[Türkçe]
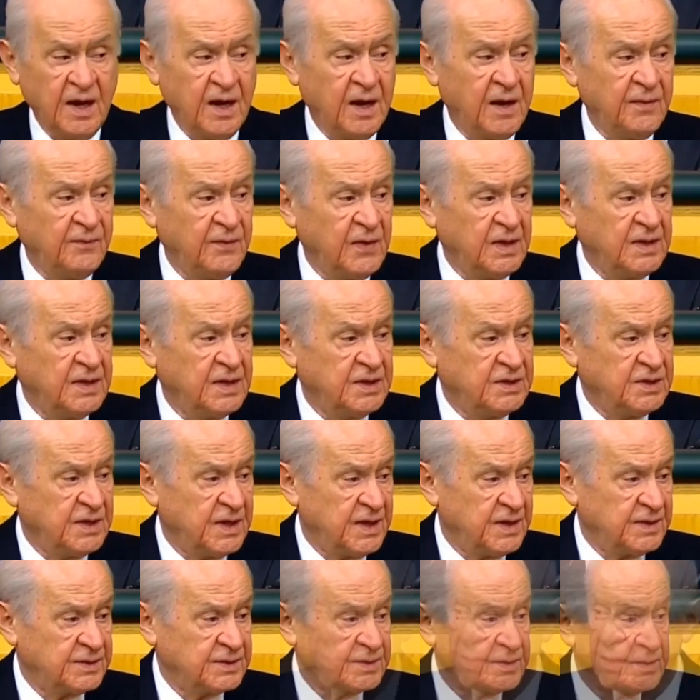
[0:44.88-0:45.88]
eylemler
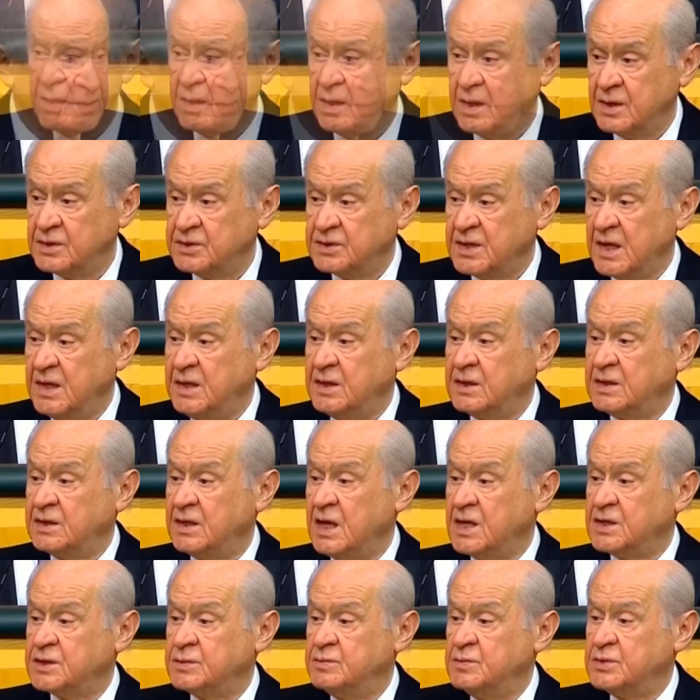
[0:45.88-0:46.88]
şehitlerimize ve
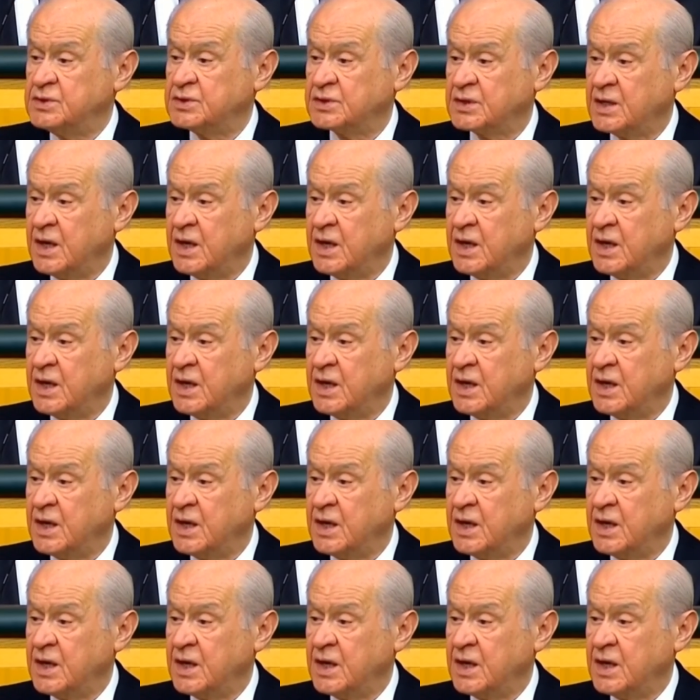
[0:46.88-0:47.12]
milletimize